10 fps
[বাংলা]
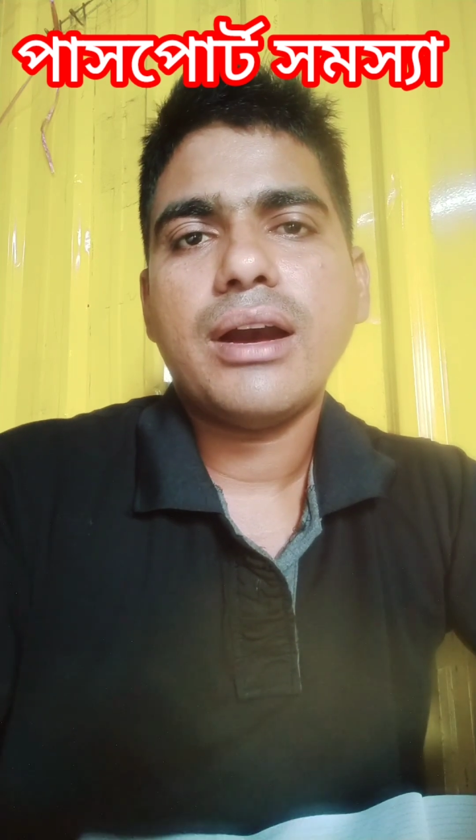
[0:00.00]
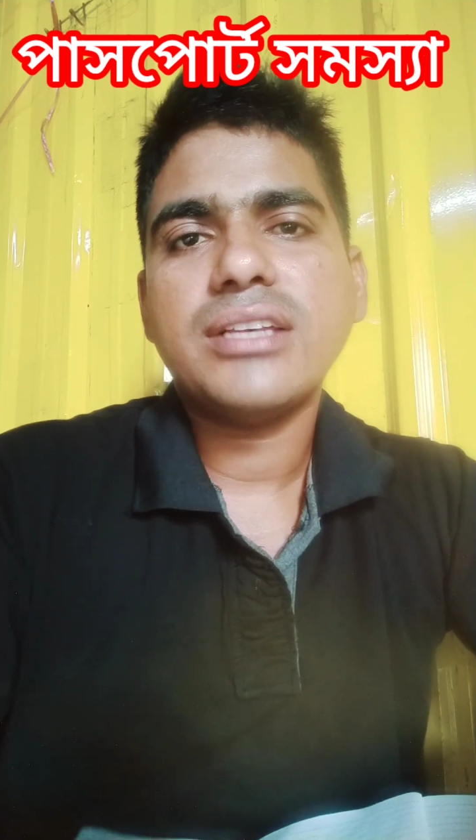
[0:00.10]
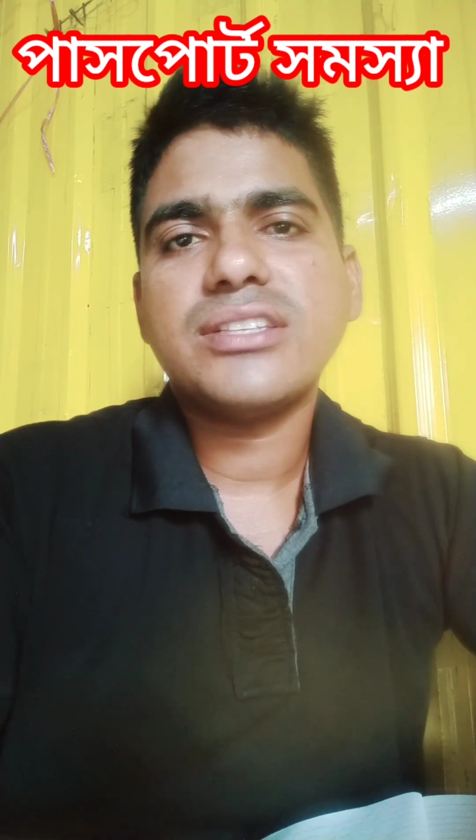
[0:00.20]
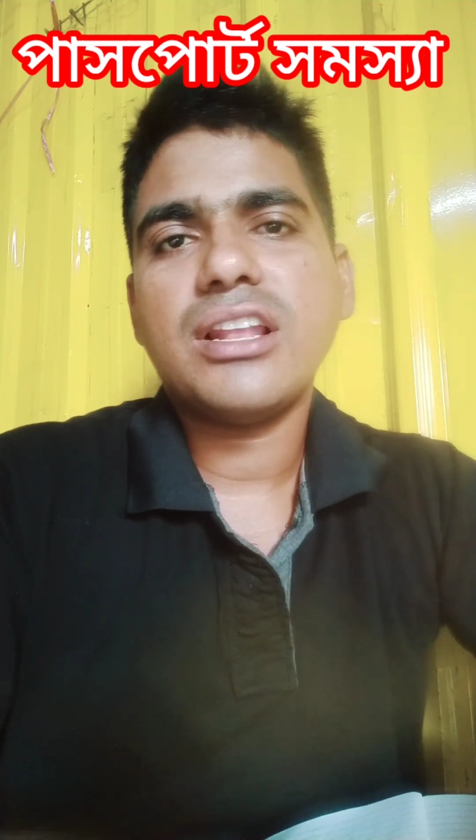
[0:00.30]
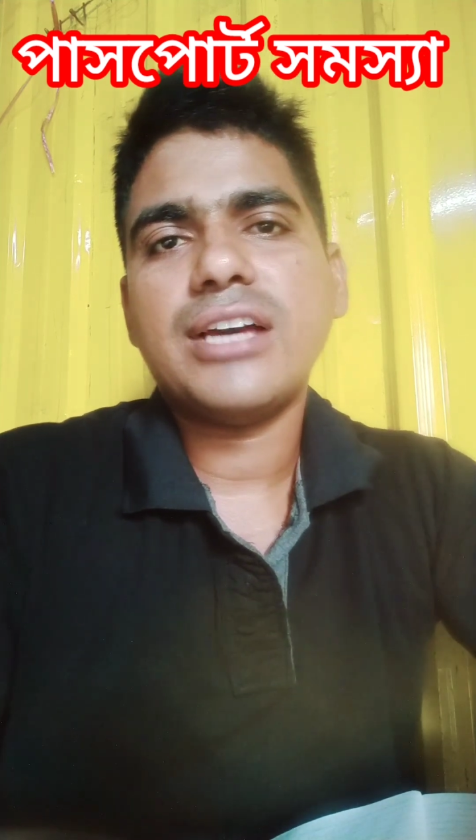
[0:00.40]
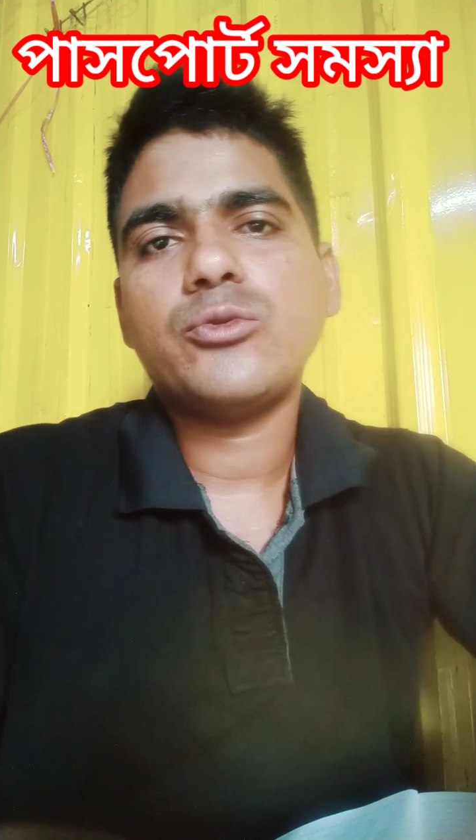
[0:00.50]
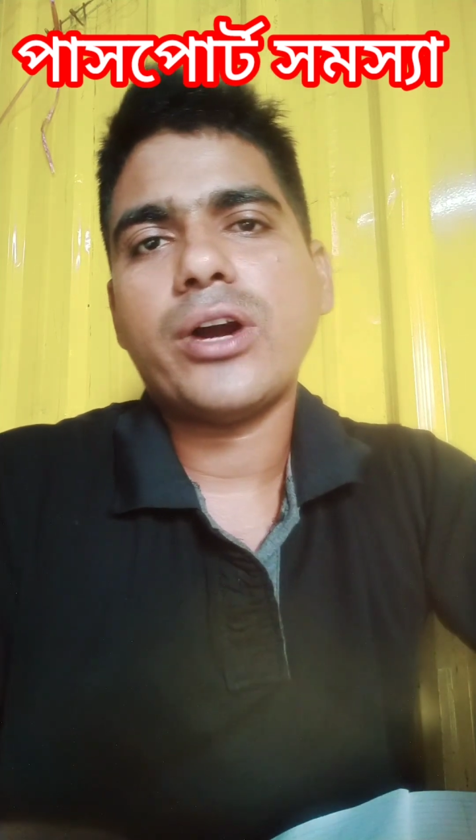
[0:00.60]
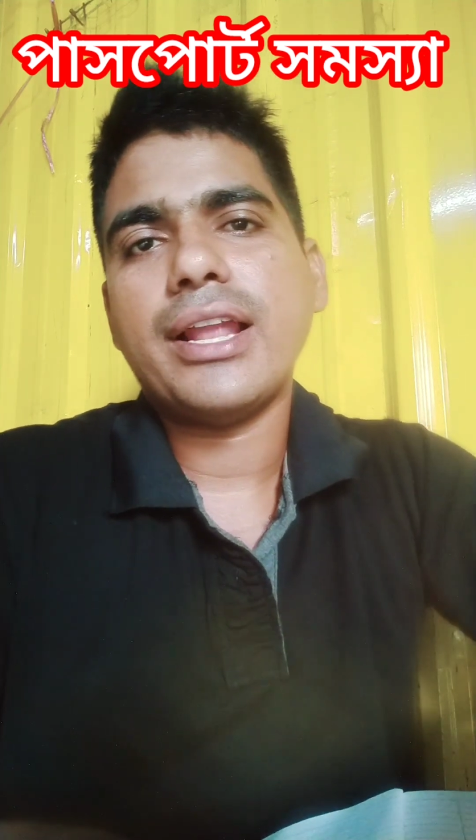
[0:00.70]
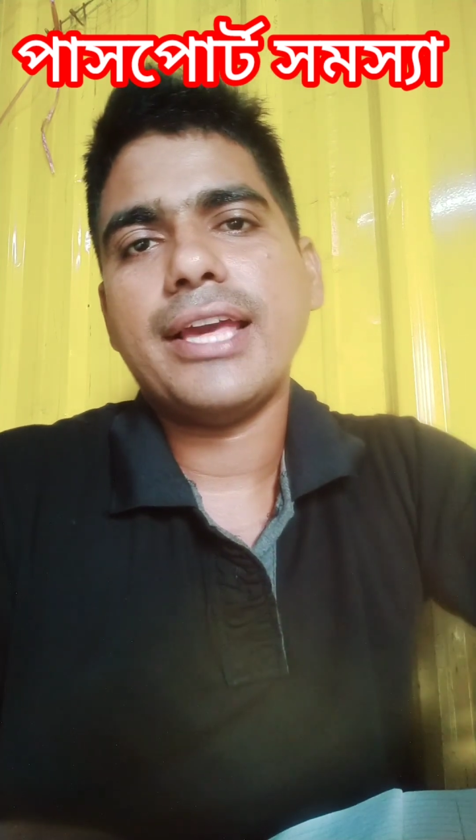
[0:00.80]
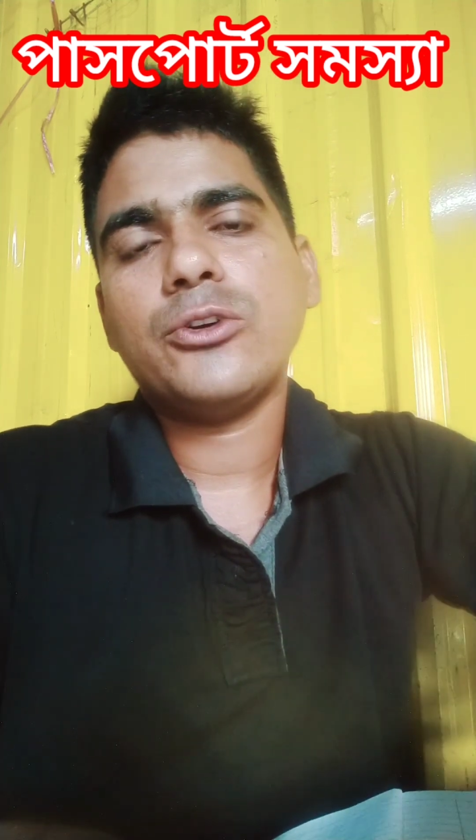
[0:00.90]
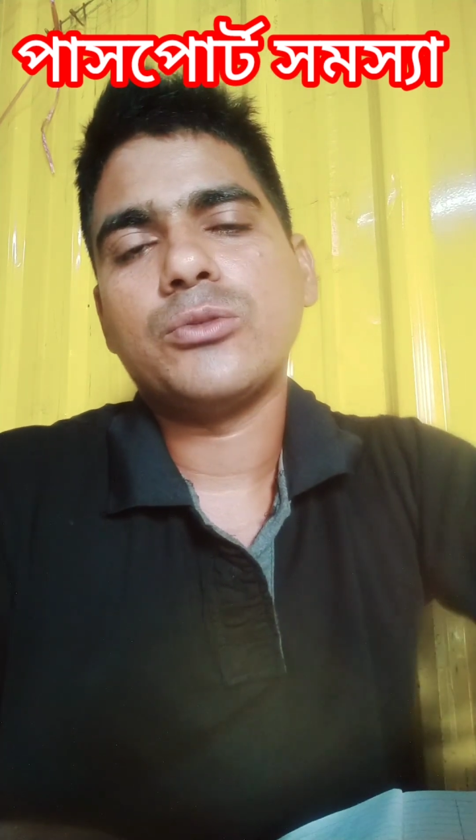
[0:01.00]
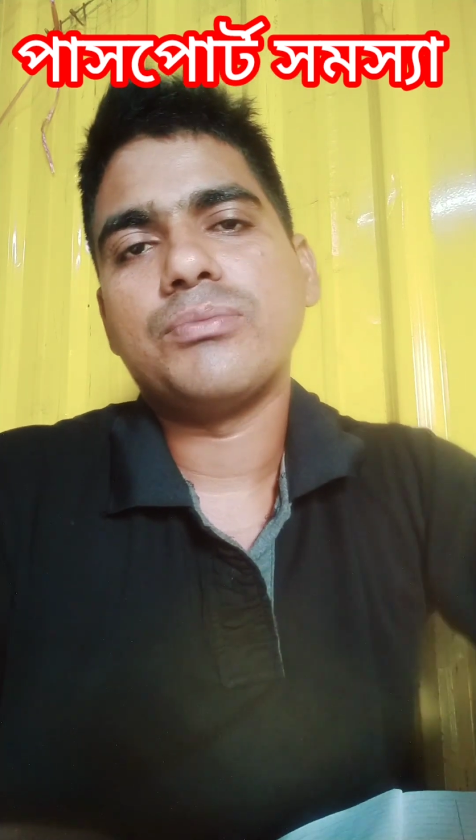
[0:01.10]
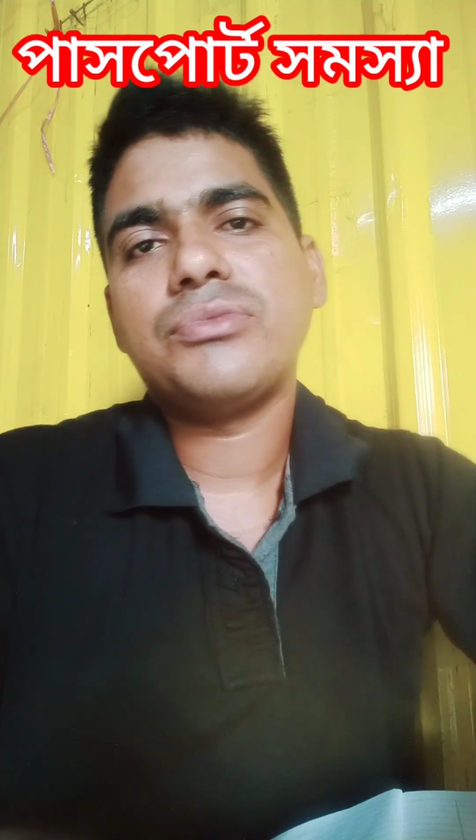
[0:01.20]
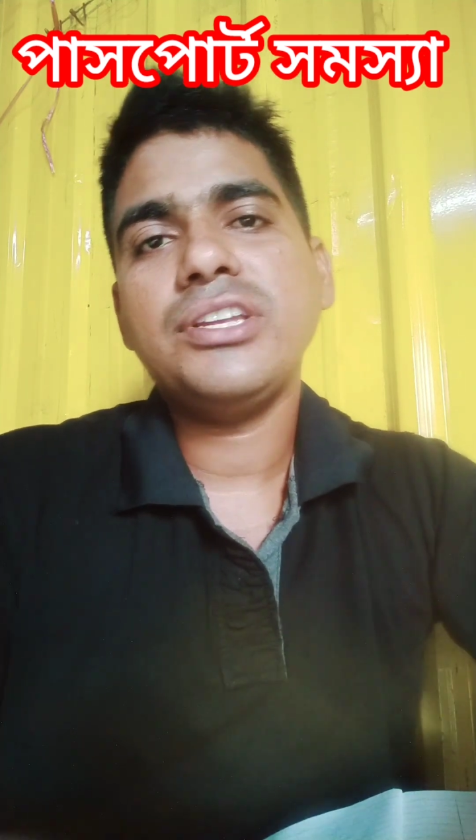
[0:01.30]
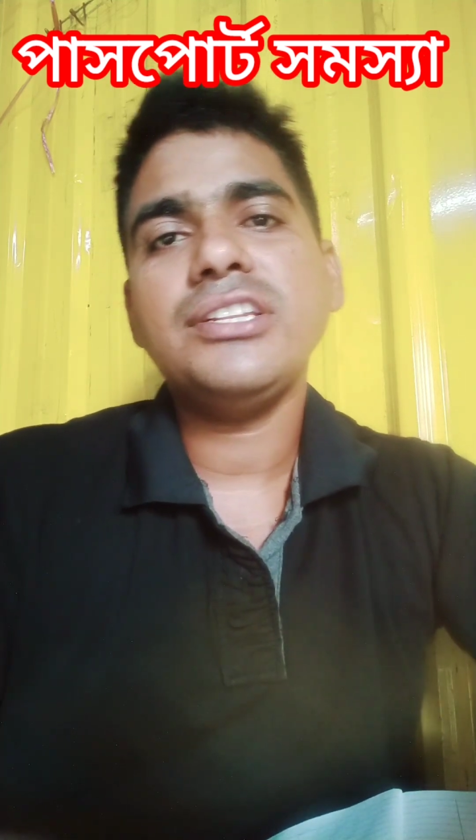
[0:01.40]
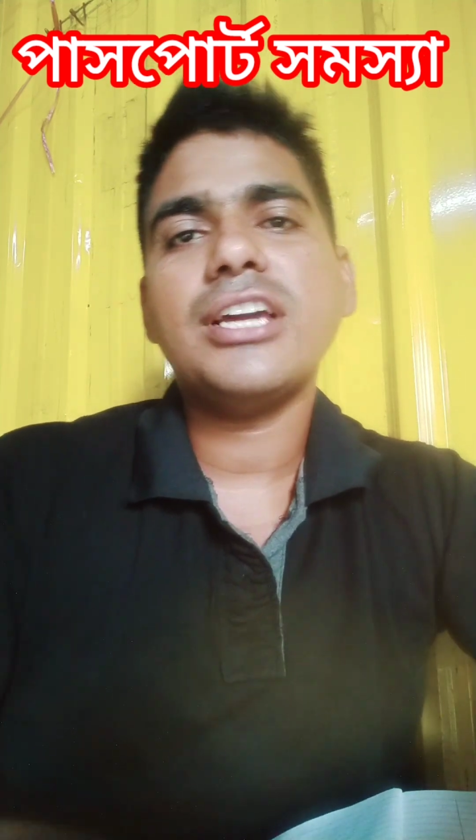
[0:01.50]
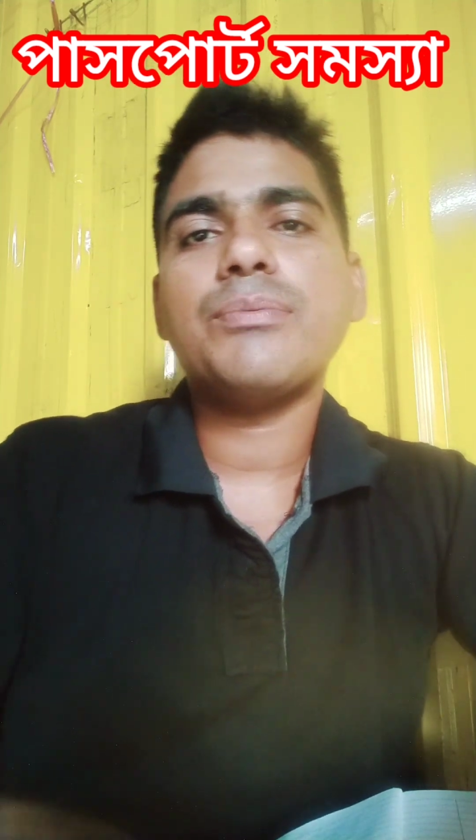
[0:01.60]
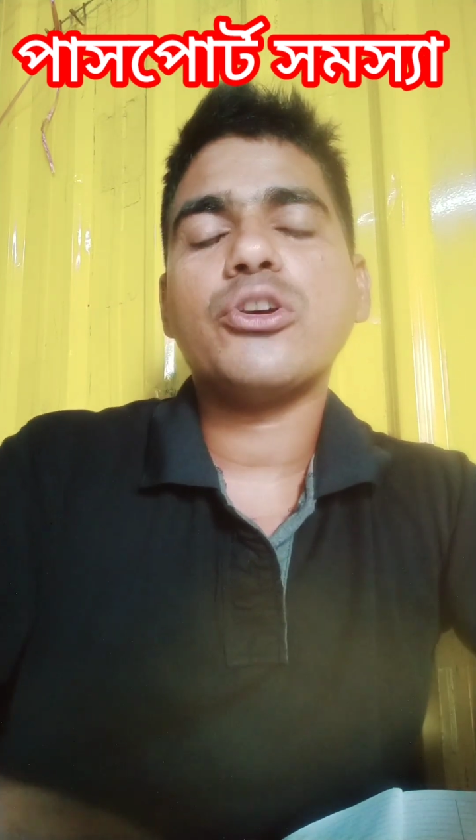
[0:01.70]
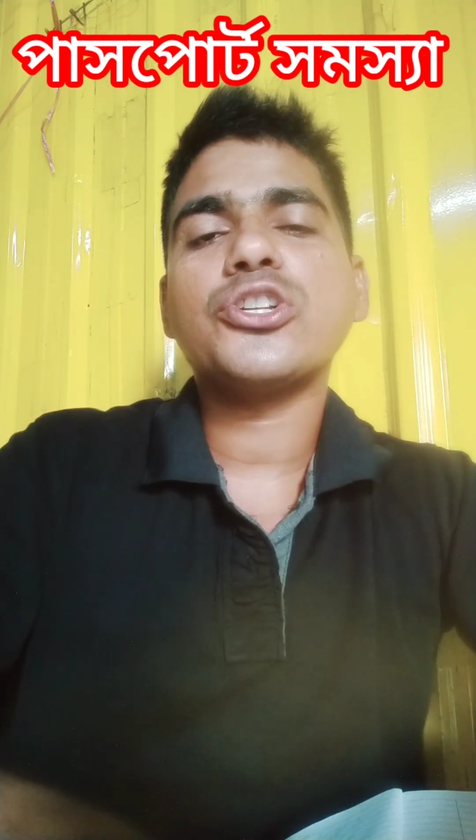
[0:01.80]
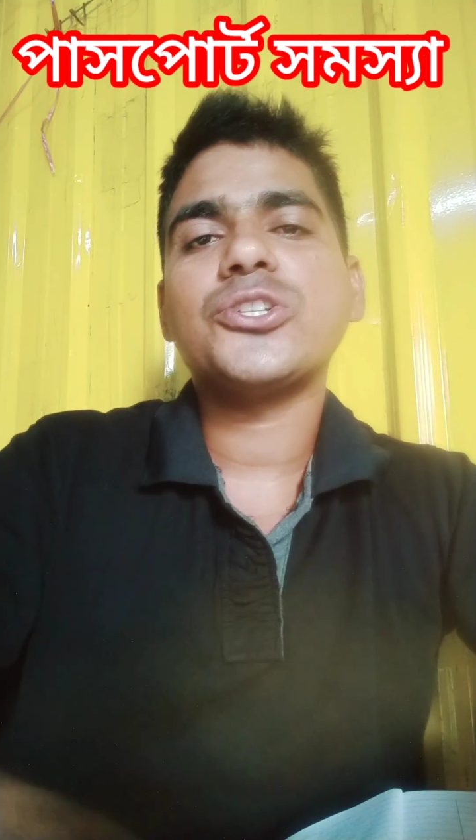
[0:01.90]
আসসালামু আলাইকুম তিনটা
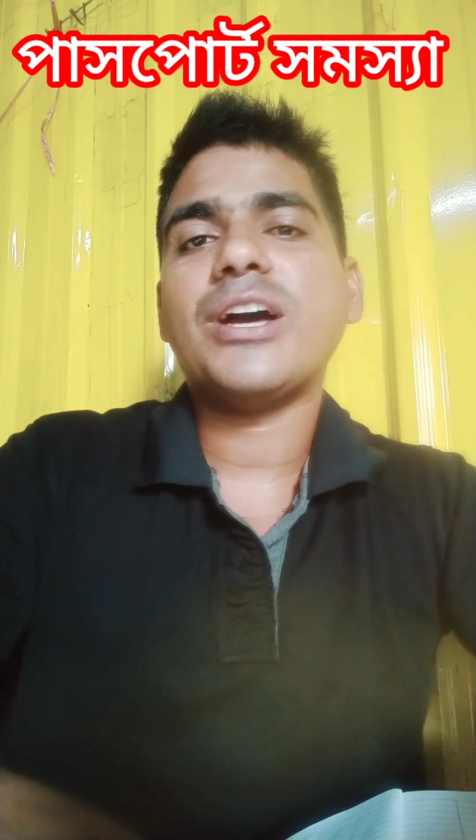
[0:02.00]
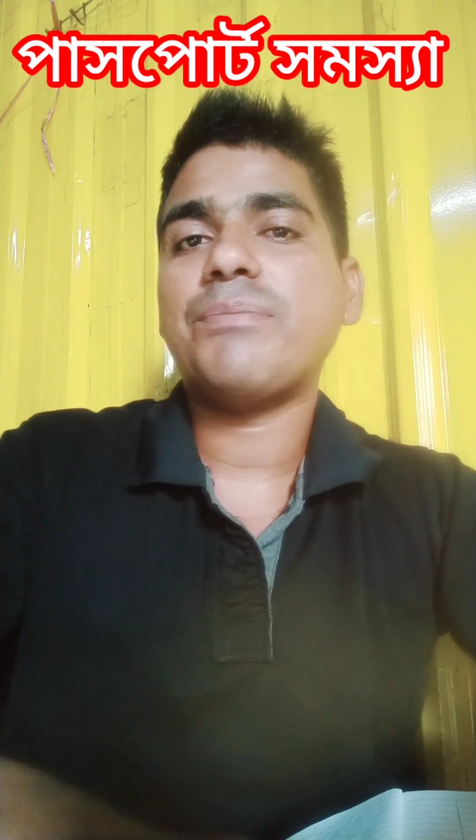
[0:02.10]
প্রশ্ন